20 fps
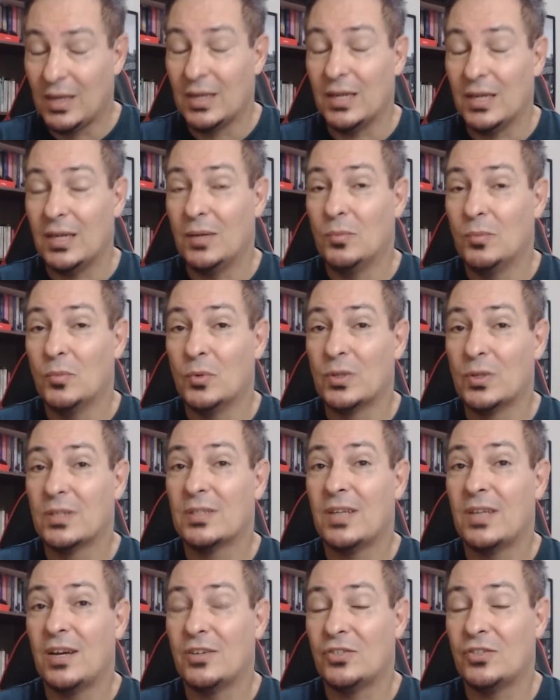e
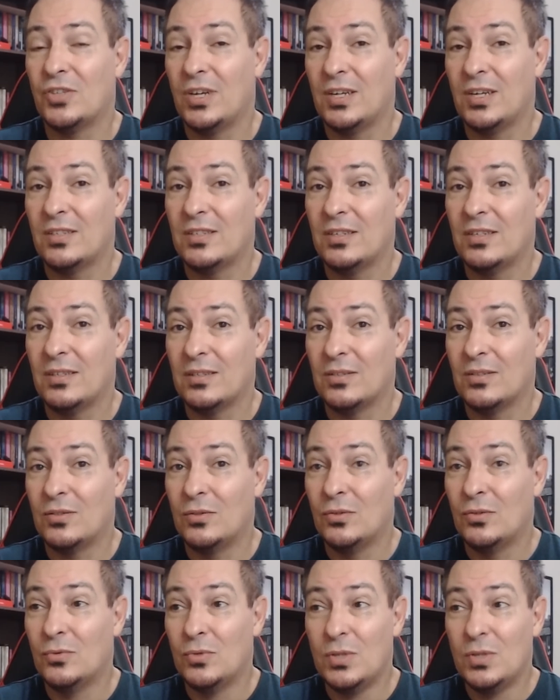muita gente
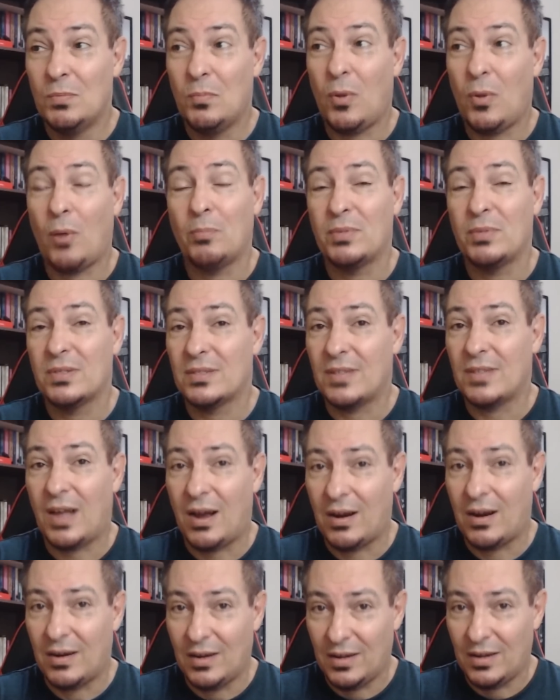de
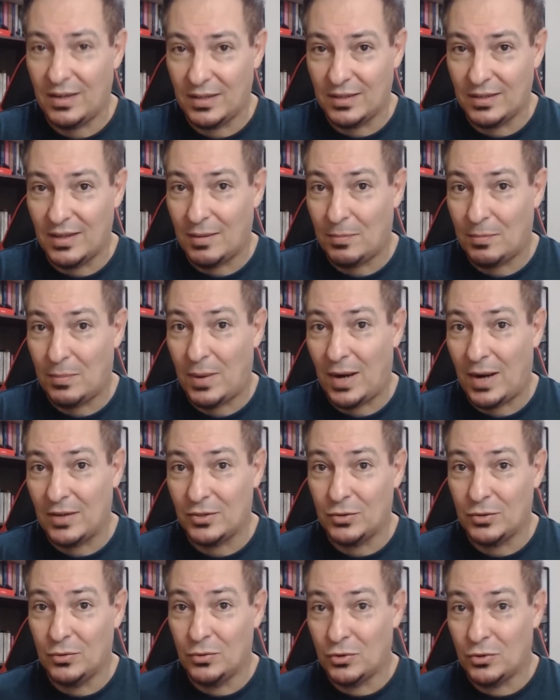popstar aí, da
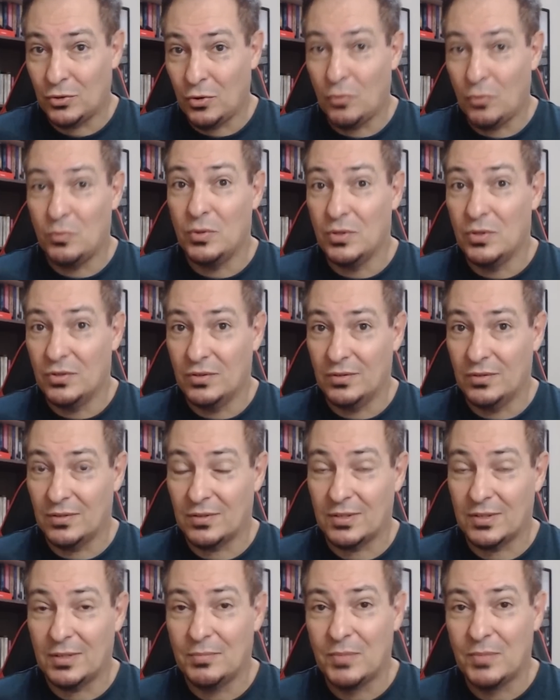parte do show business,
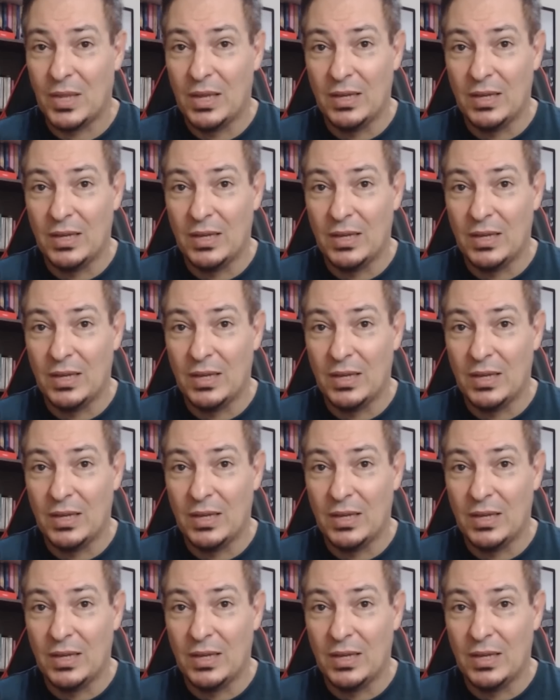né?